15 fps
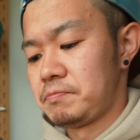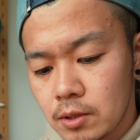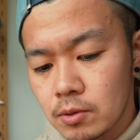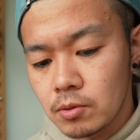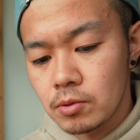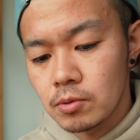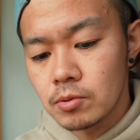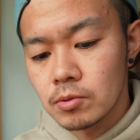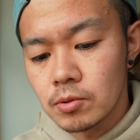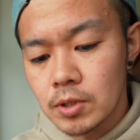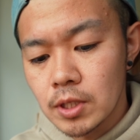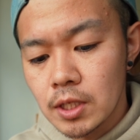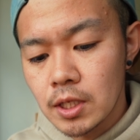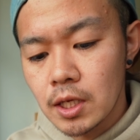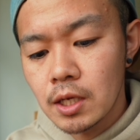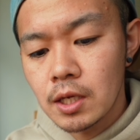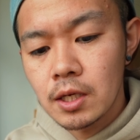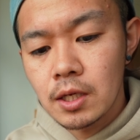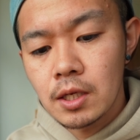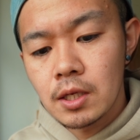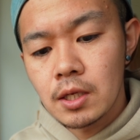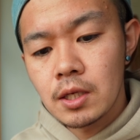ということでね、
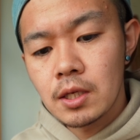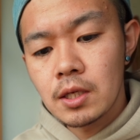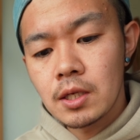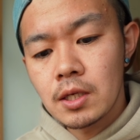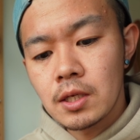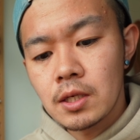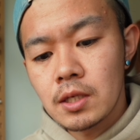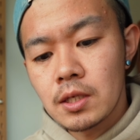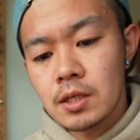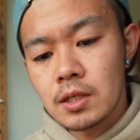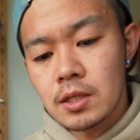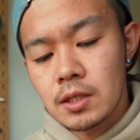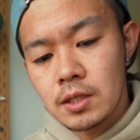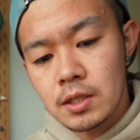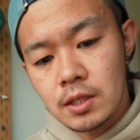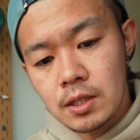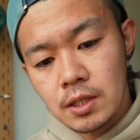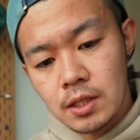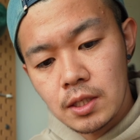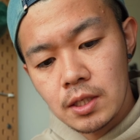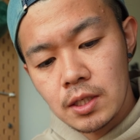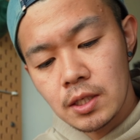
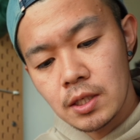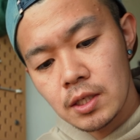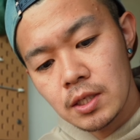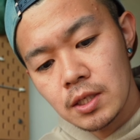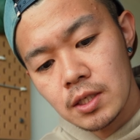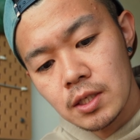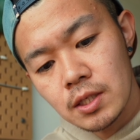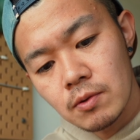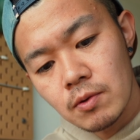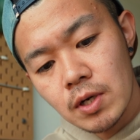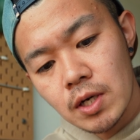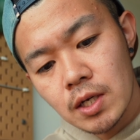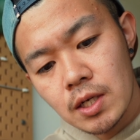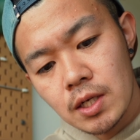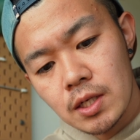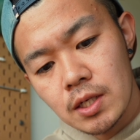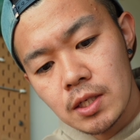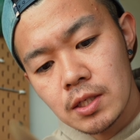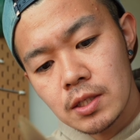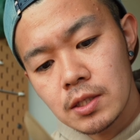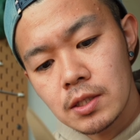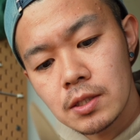えー、わからん。
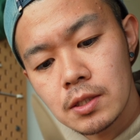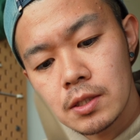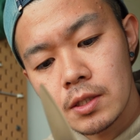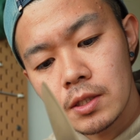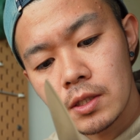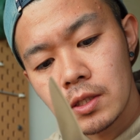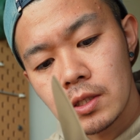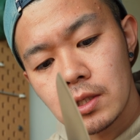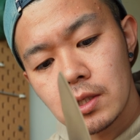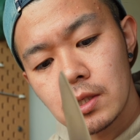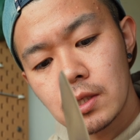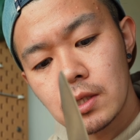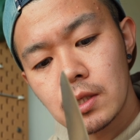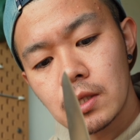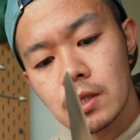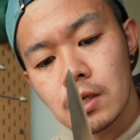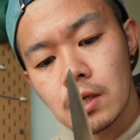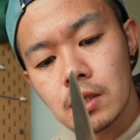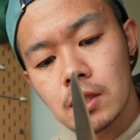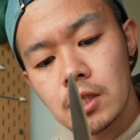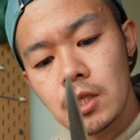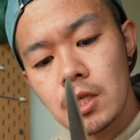なんか
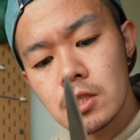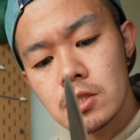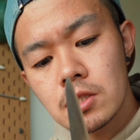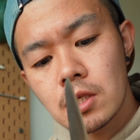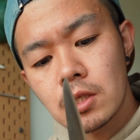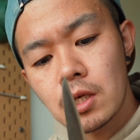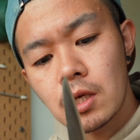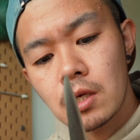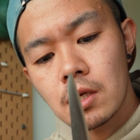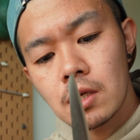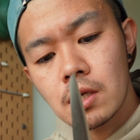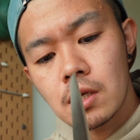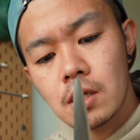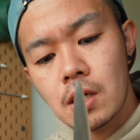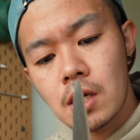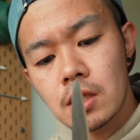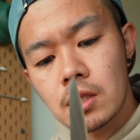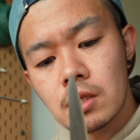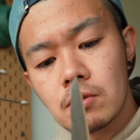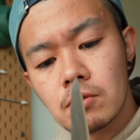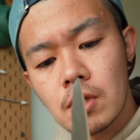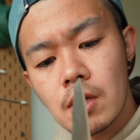亀裂がね入っ
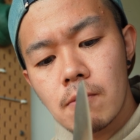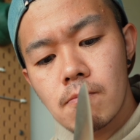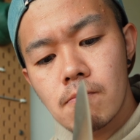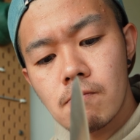てるんで、